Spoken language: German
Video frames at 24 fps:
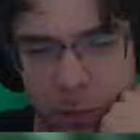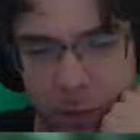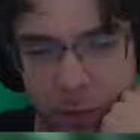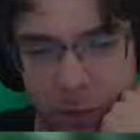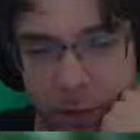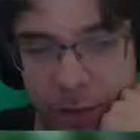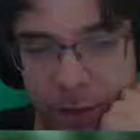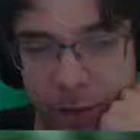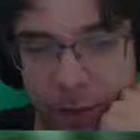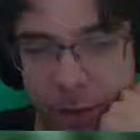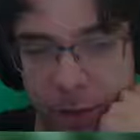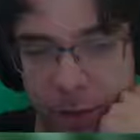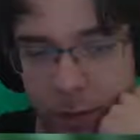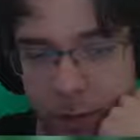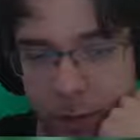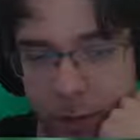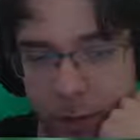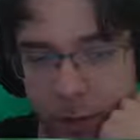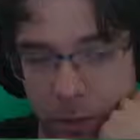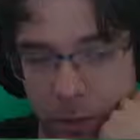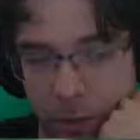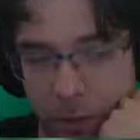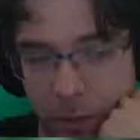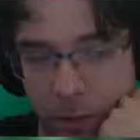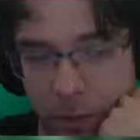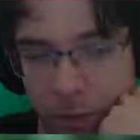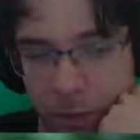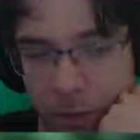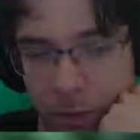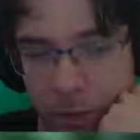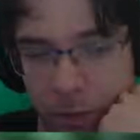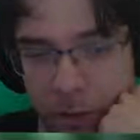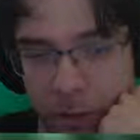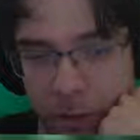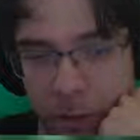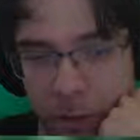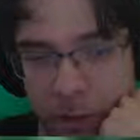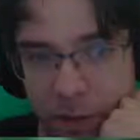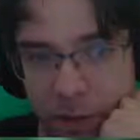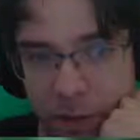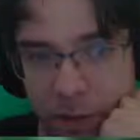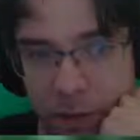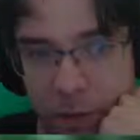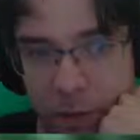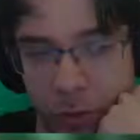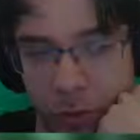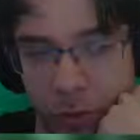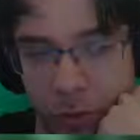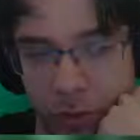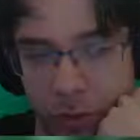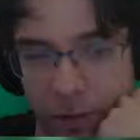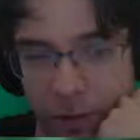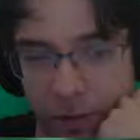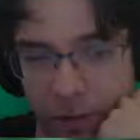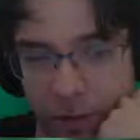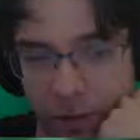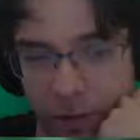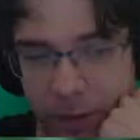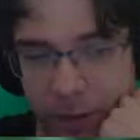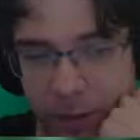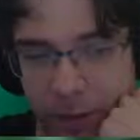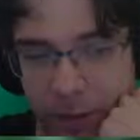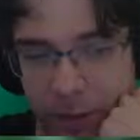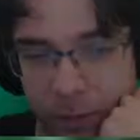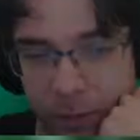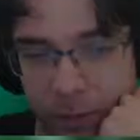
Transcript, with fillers: was ist das denn? Was bedeutet das?